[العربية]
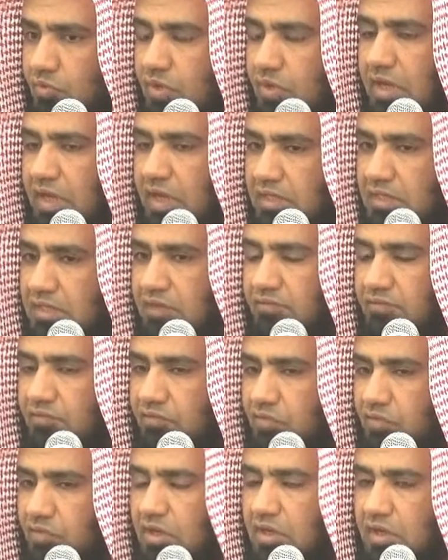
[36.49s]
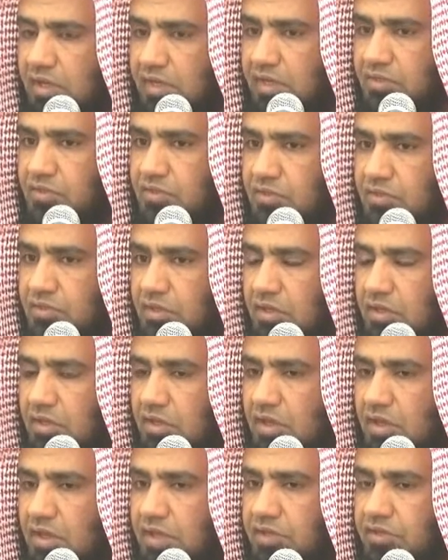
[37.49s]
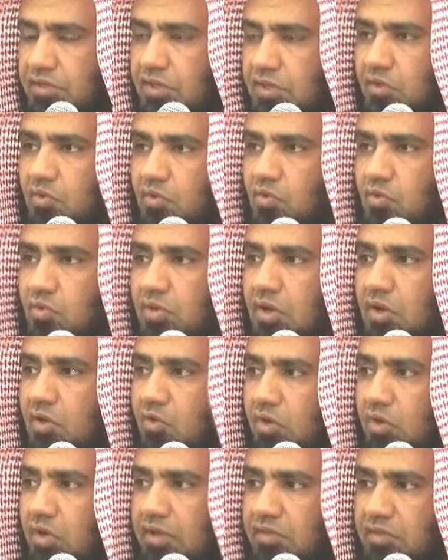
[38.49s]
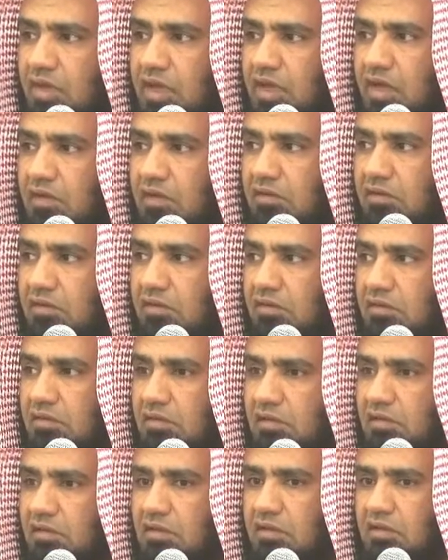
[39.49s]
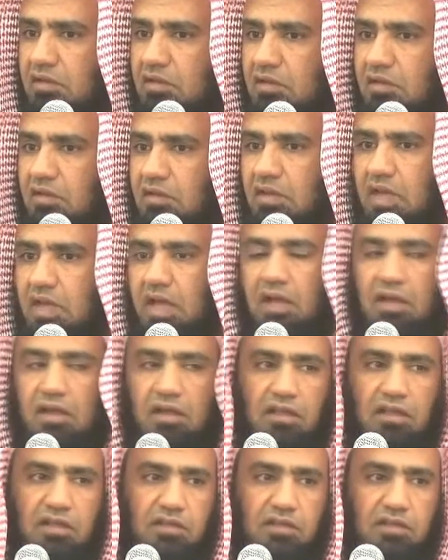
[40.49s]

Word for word: والهدف والقصد أن يكون هو إظهار الحق